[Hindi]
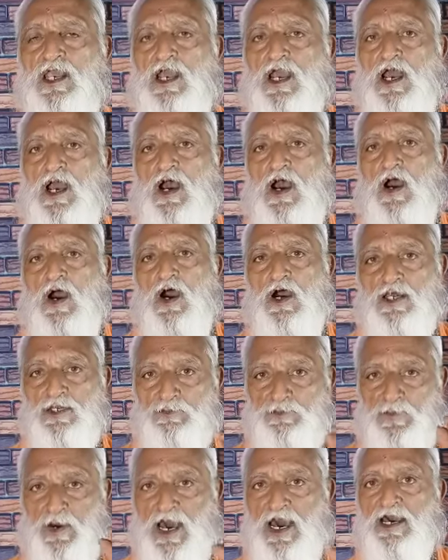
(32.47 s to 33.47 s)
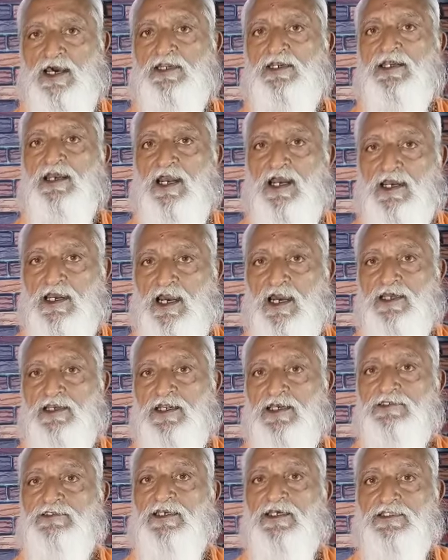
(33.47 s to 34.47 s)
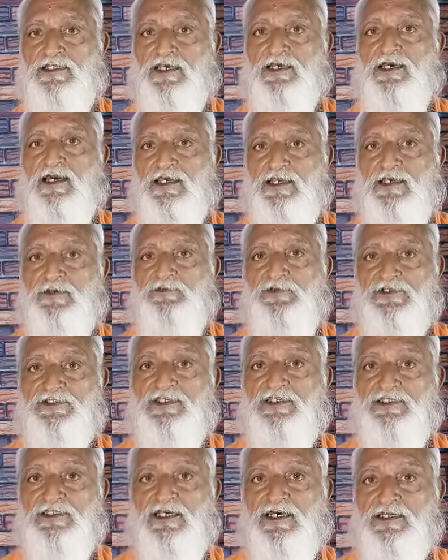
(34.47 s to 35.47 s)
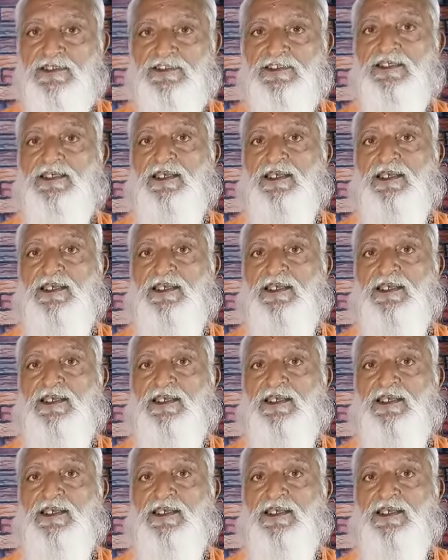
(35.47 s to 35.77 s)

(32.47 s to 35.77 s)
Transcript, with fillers: और बाहर का खाना ज़्यादा खाना पसंद करते हैं